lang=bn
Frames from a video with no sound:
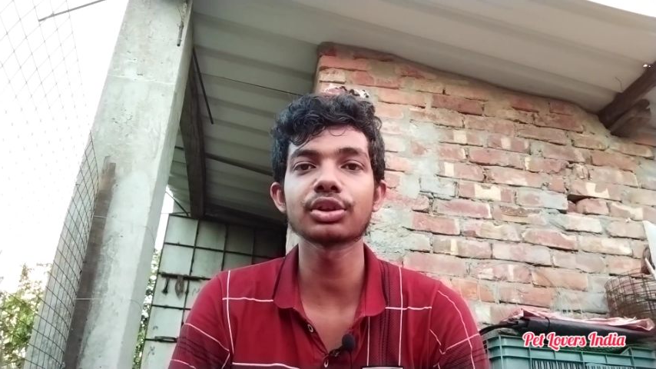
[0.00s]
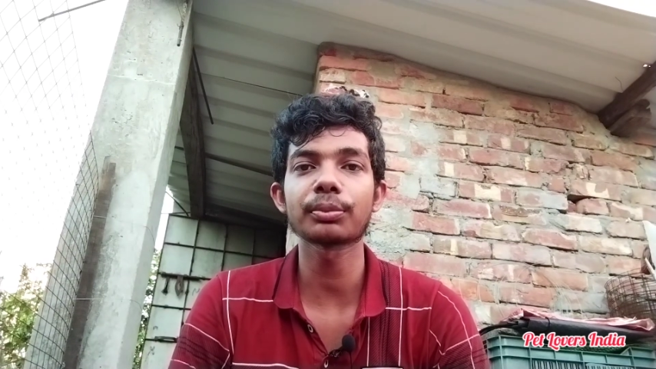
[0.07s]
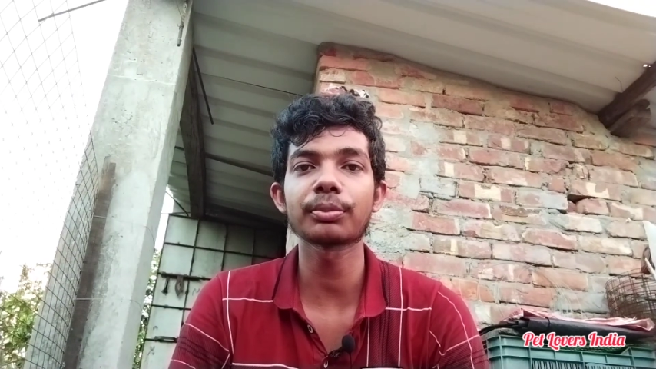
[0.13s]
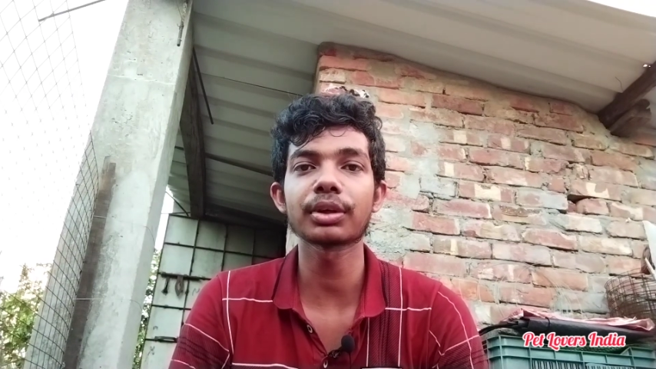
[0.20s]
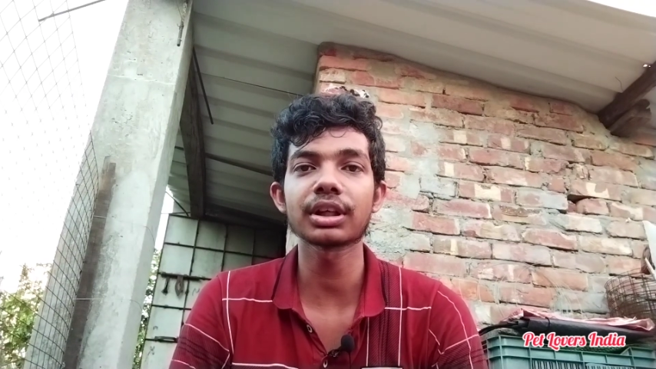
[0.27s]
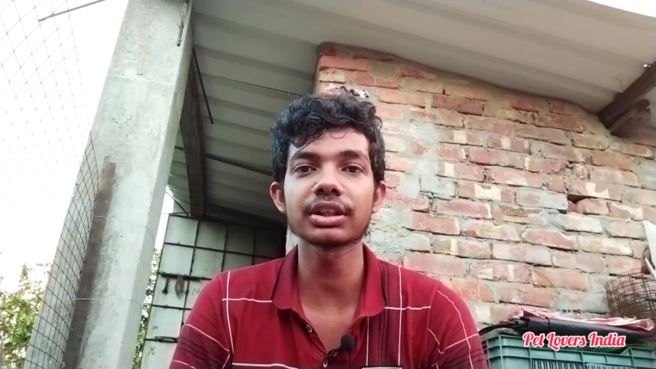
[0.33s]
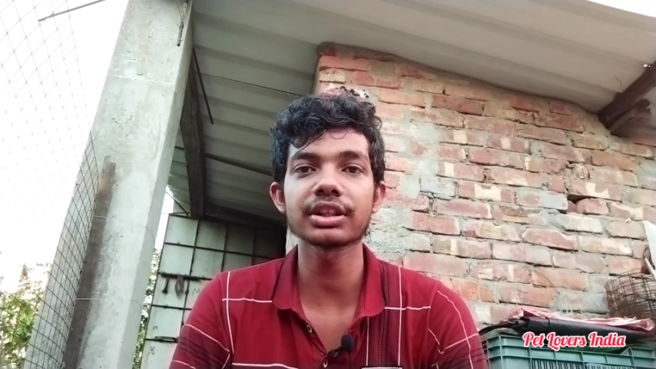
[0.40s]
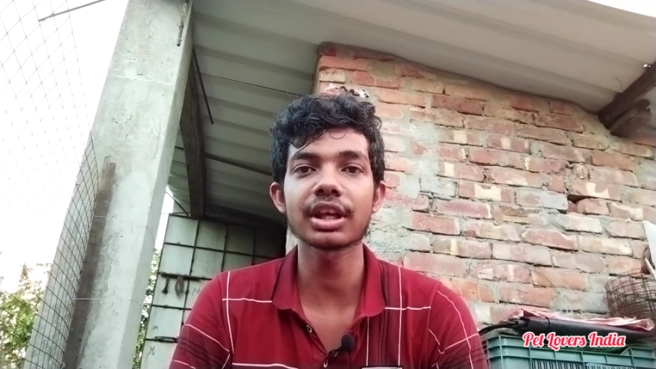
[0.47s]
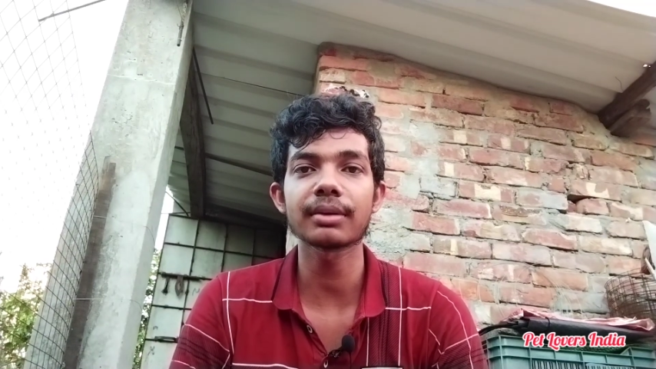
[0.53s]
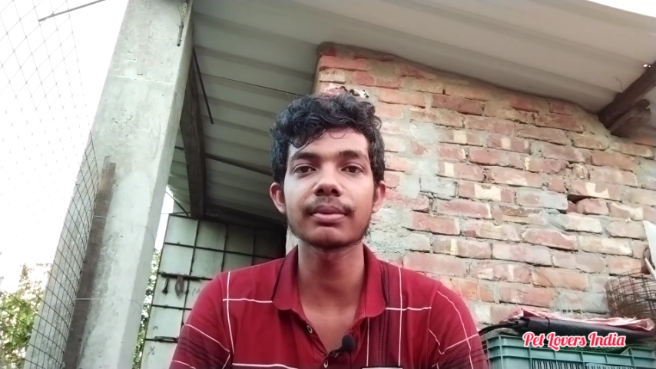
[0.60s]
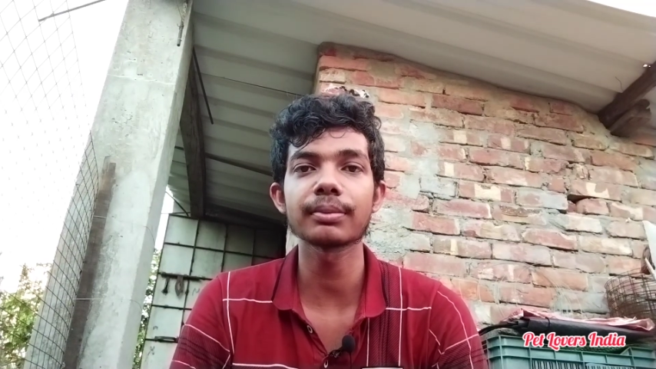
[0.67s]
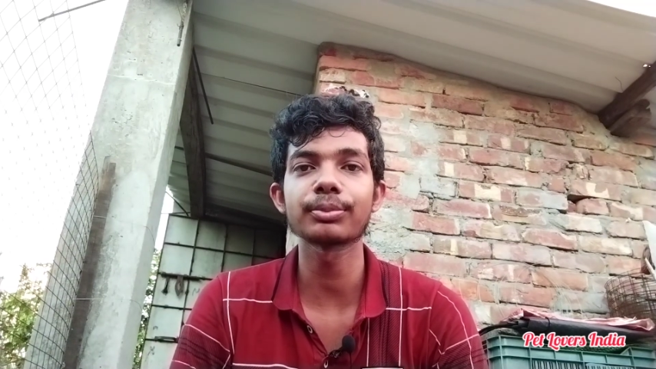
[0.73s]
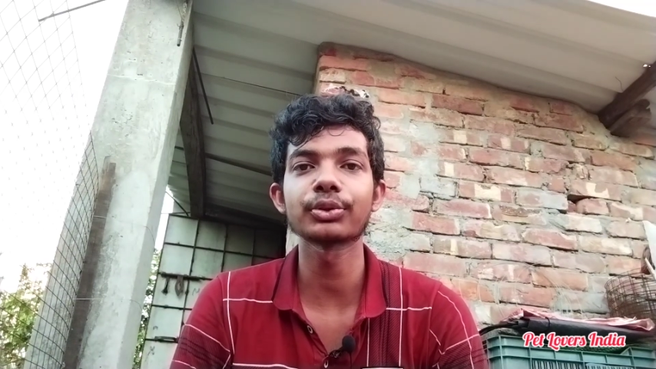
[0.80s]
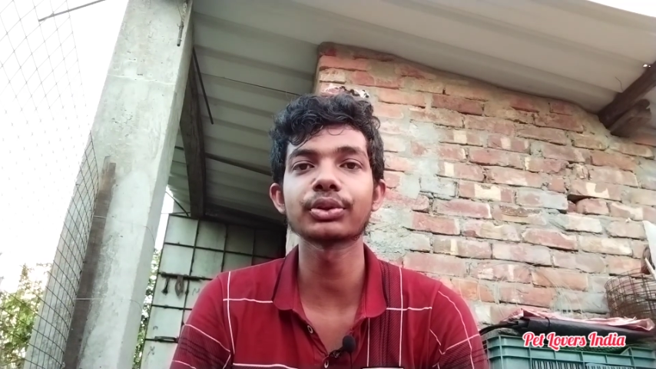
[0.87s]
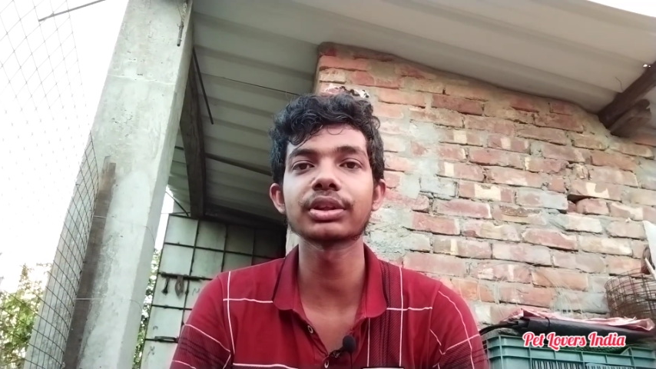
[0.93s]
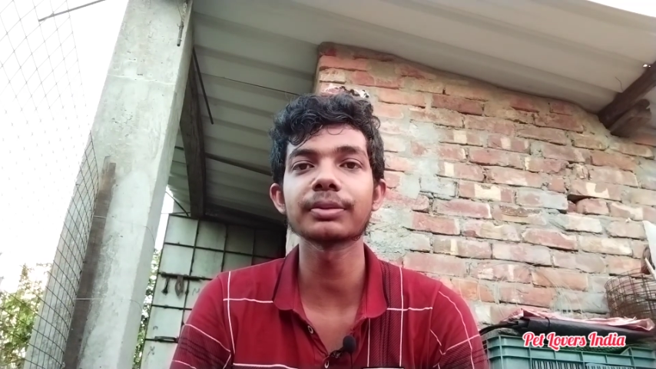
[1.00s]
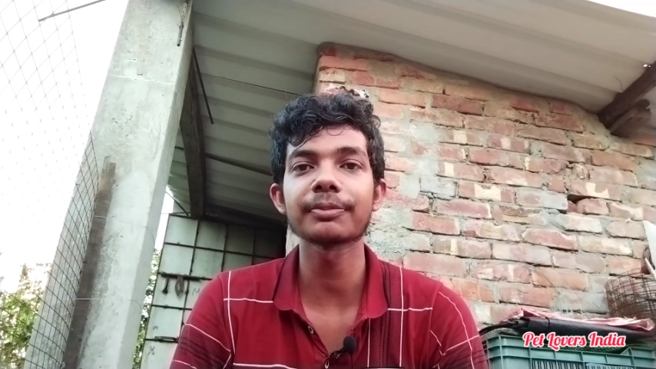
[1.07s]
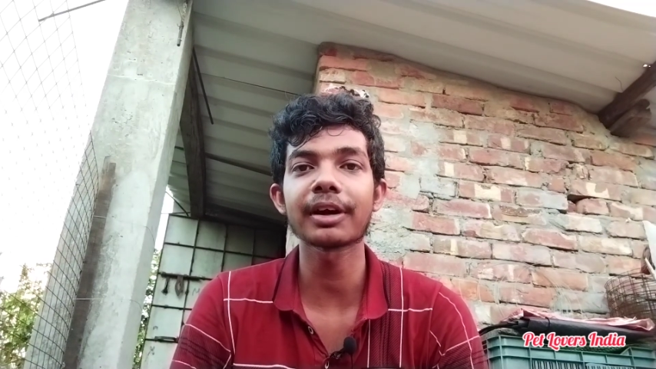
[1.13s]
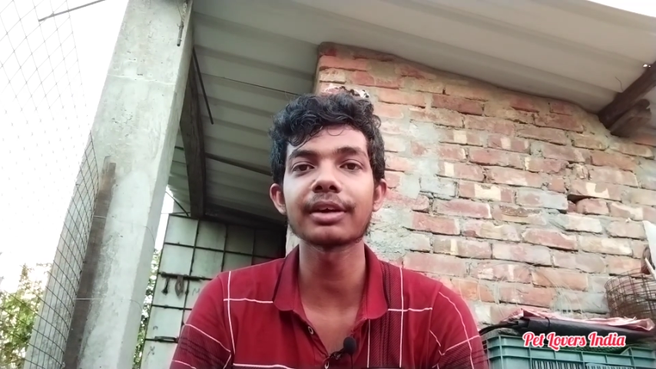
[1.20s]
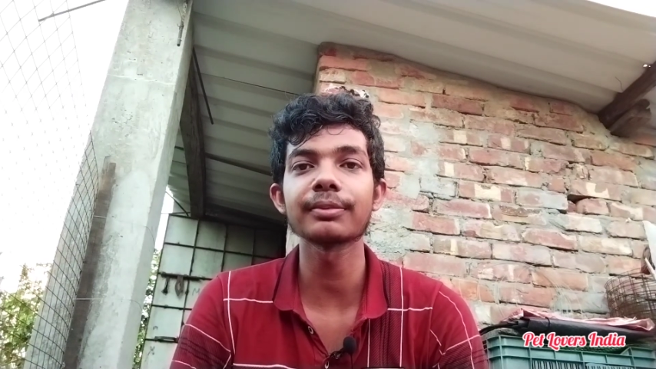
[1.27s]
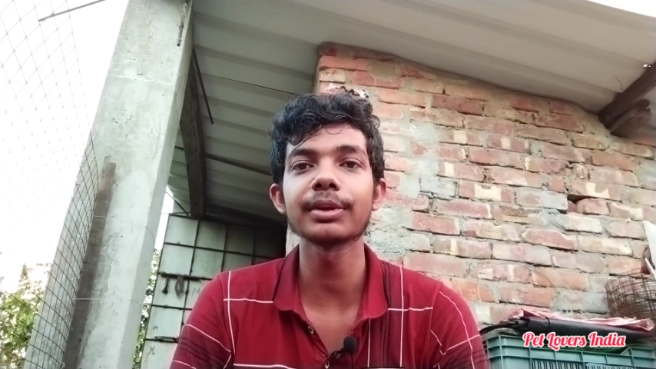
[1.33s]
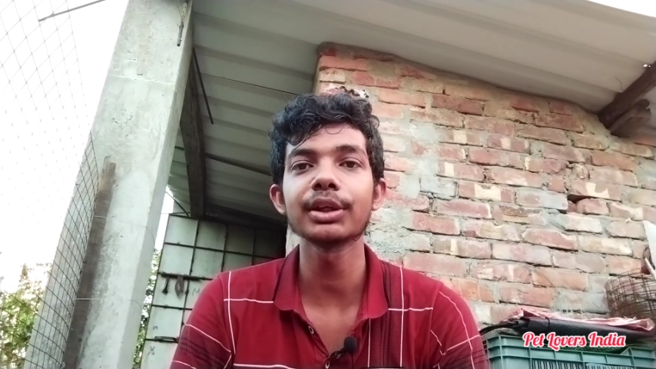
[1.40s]
সবকটাই সারভাইভ করতে
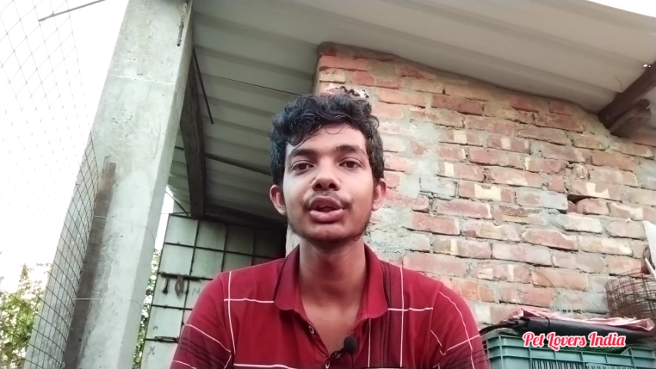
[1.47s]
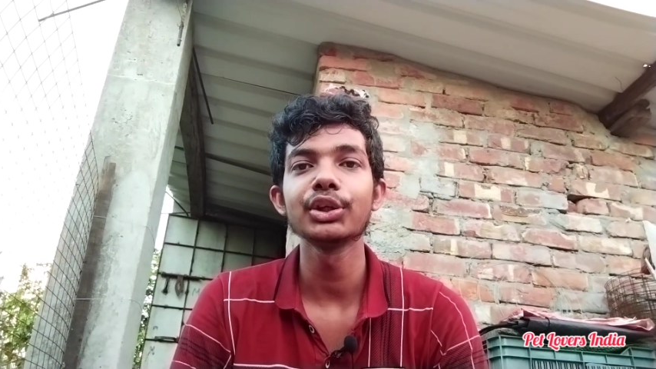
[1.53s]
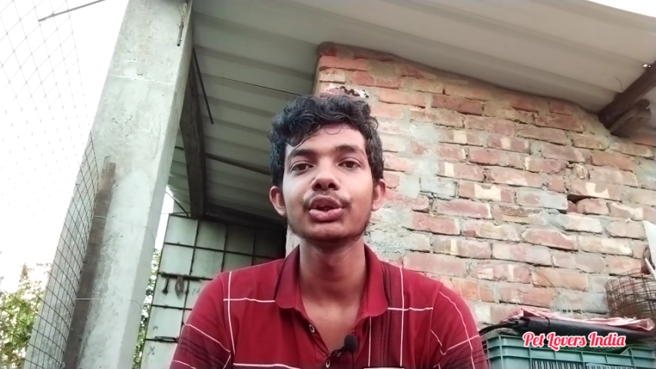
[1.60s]
পারবে